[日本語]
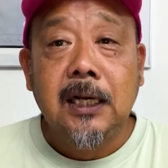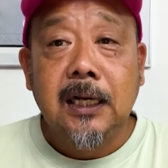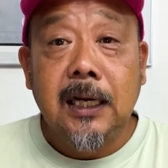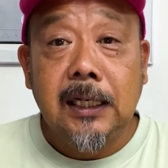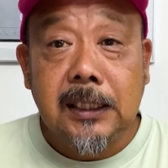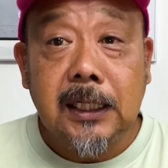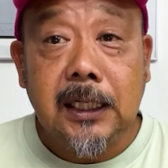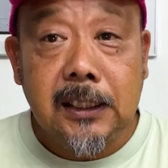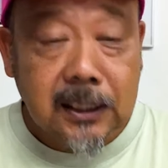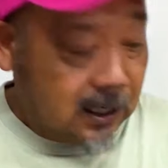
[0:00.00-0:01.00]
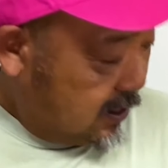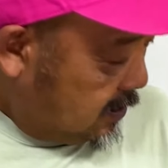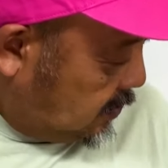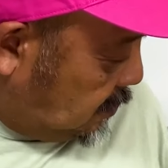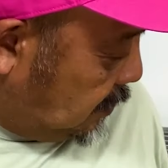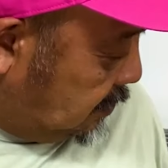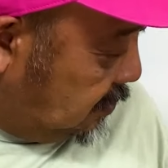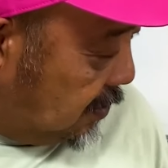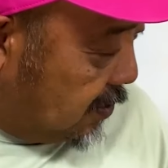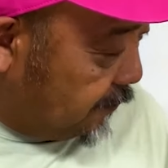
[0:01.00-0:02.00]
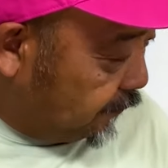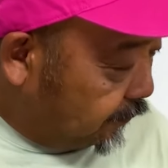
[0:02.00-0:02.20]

えー、ぜひですね、これ僕の、